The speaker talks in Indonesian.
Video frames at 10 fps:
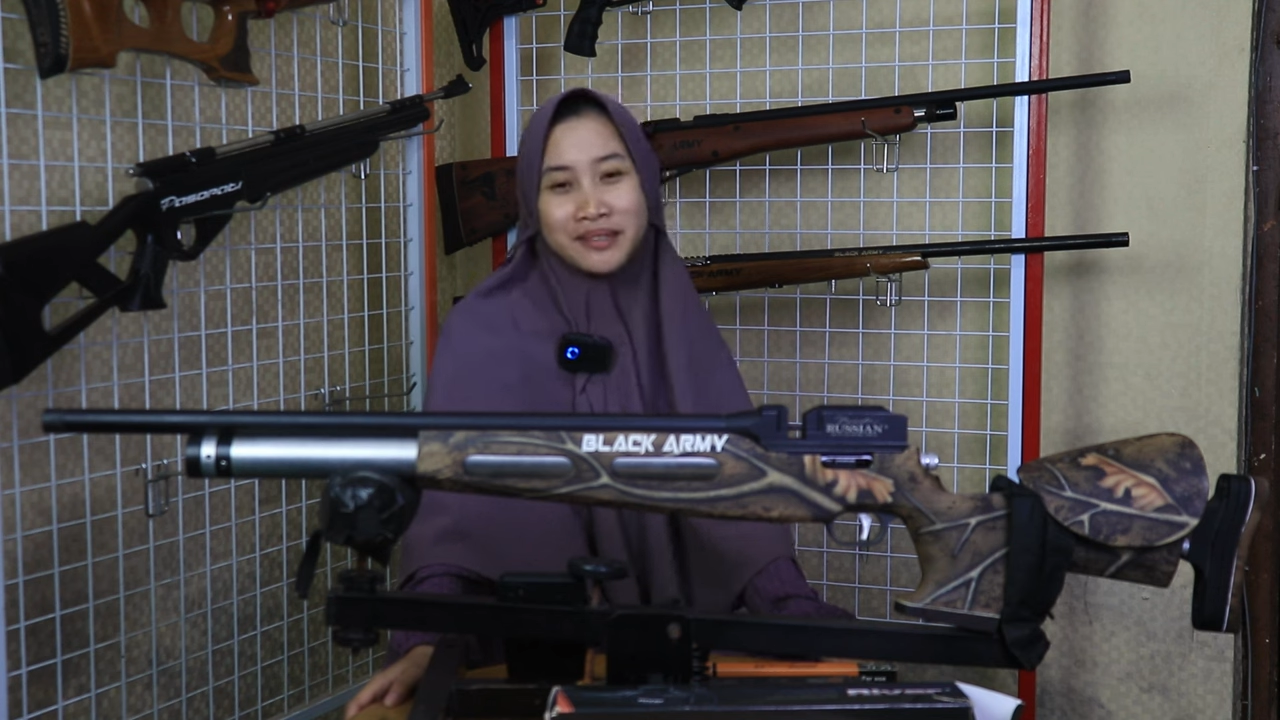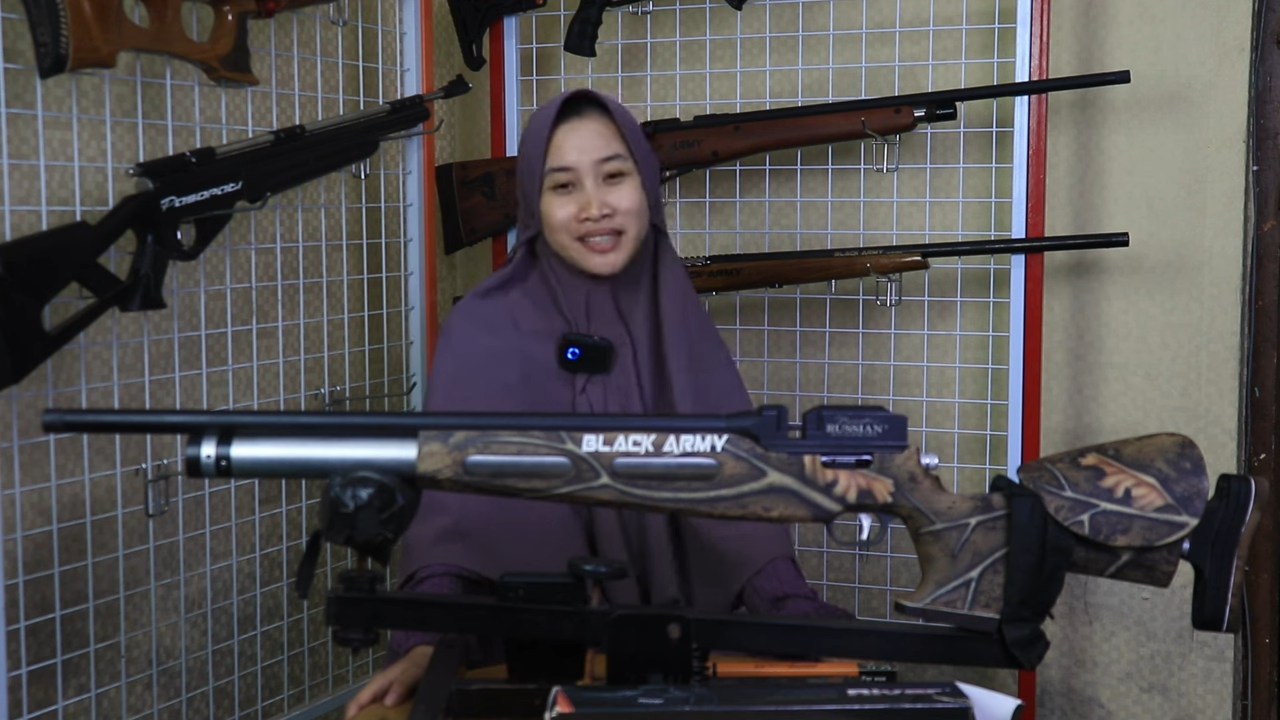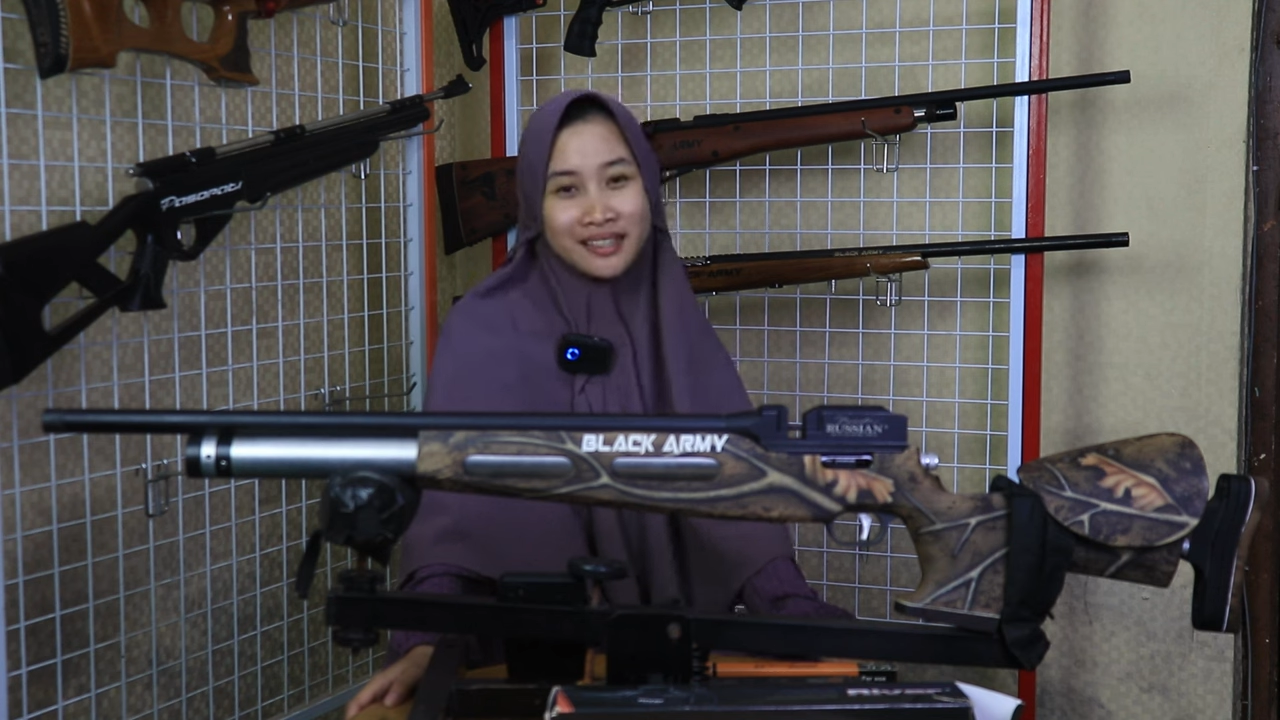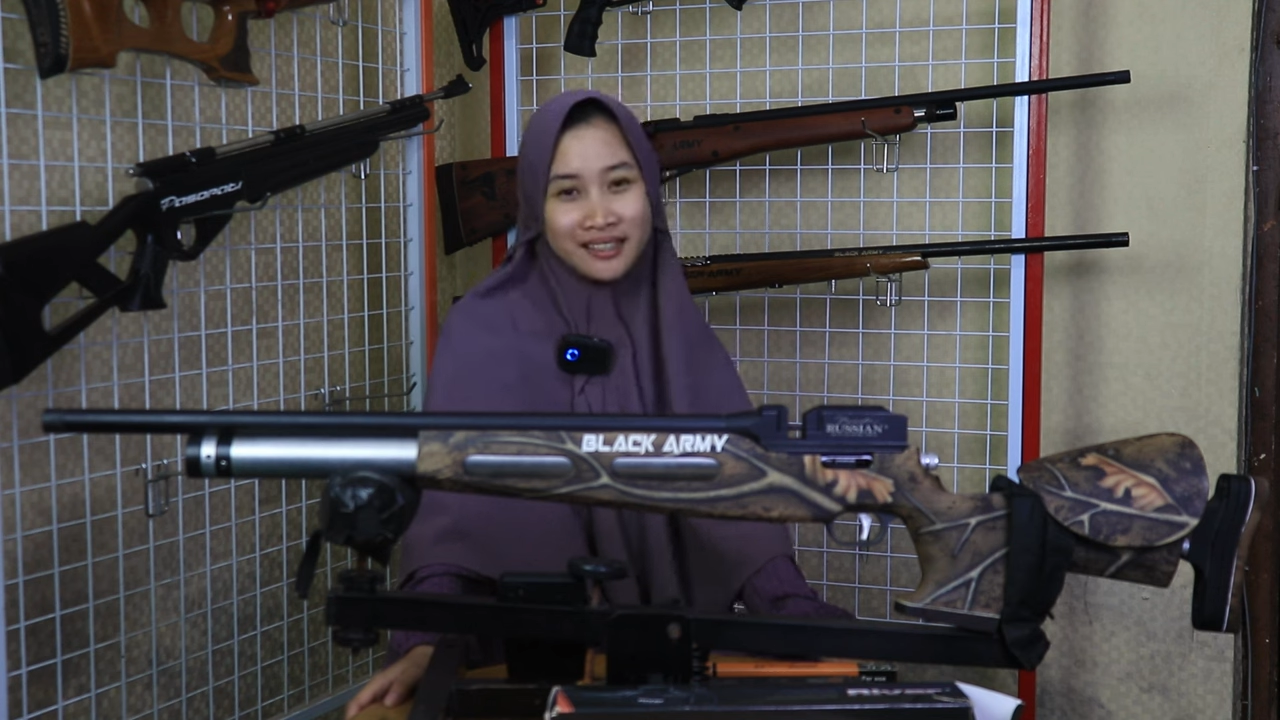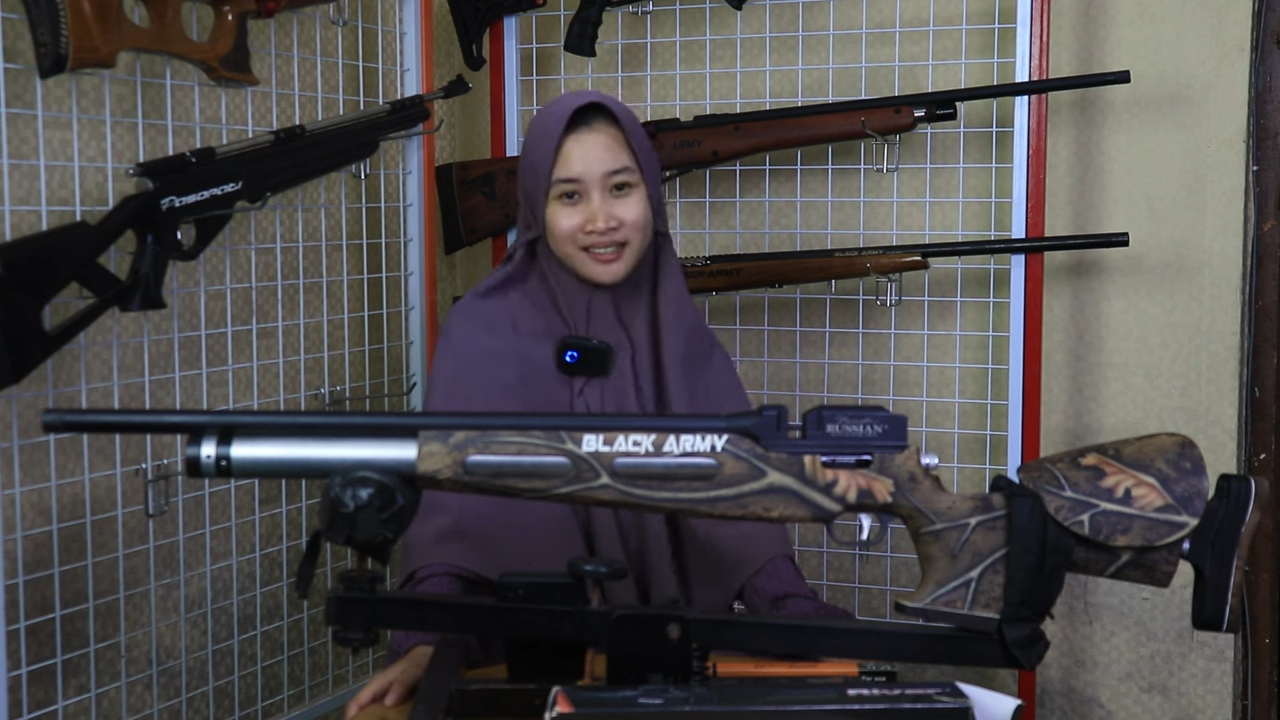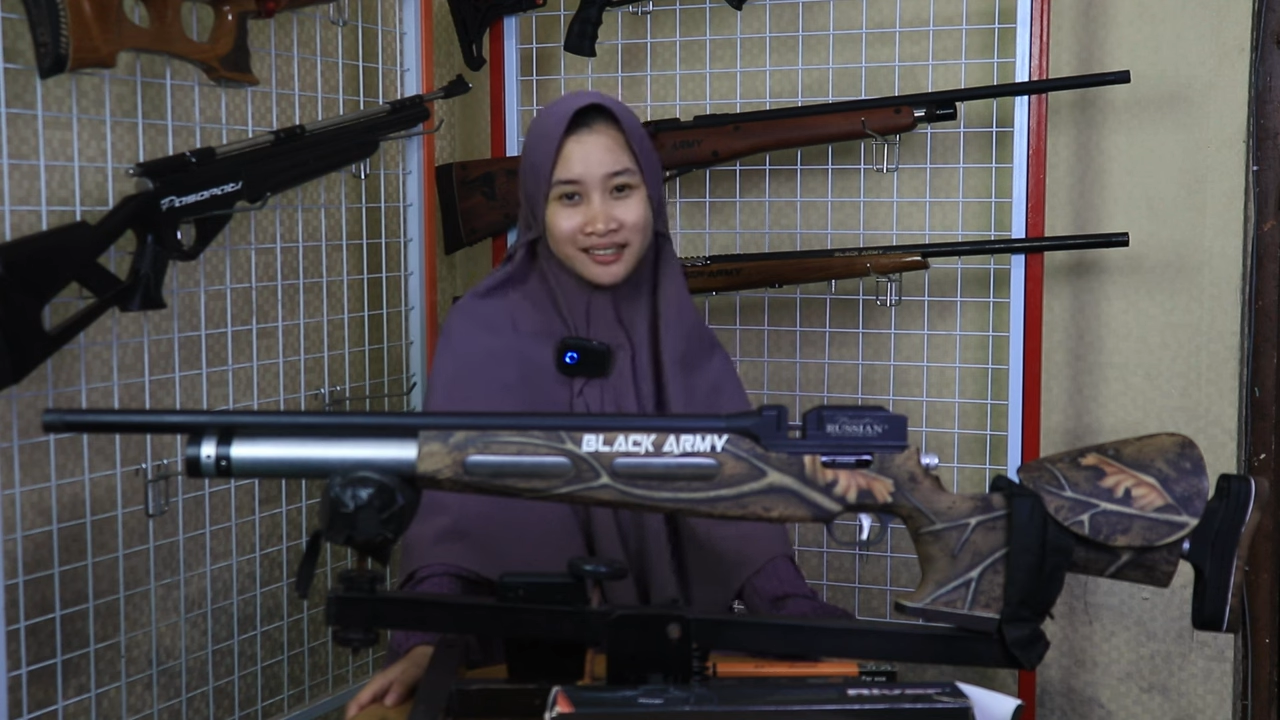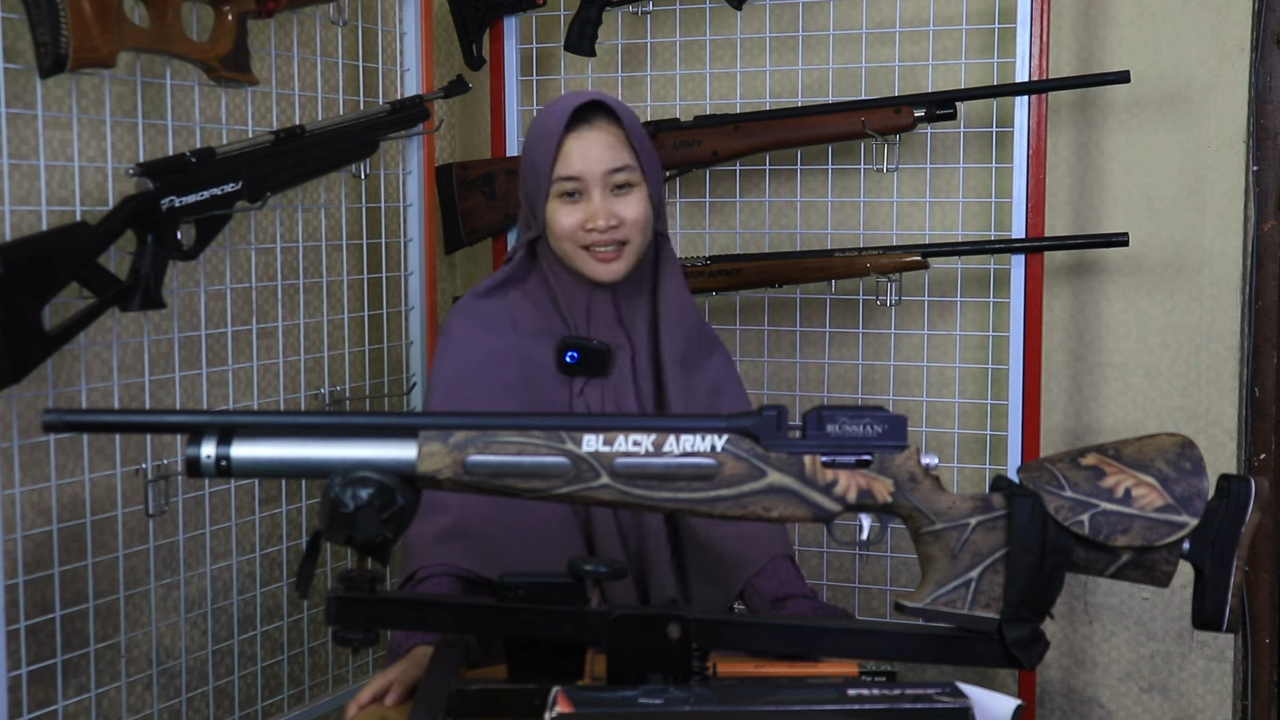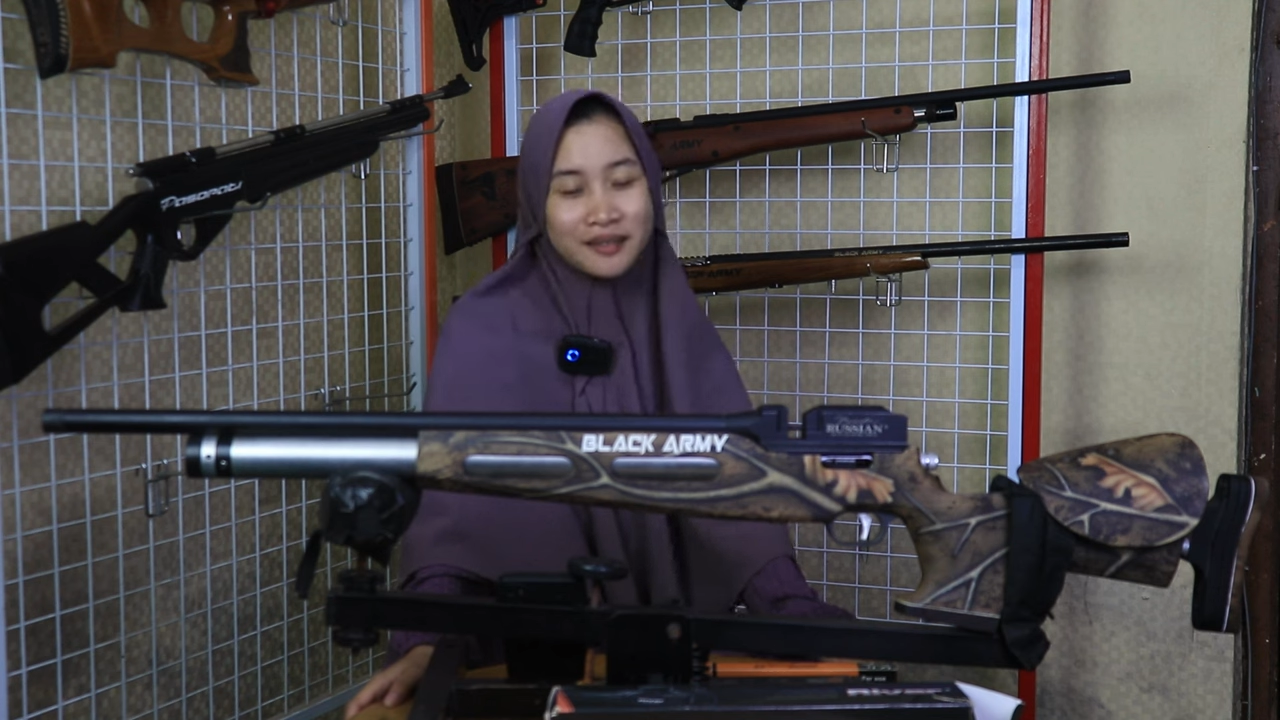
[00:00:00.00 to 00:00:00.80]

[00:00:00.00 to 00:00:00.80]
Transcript: Bediler,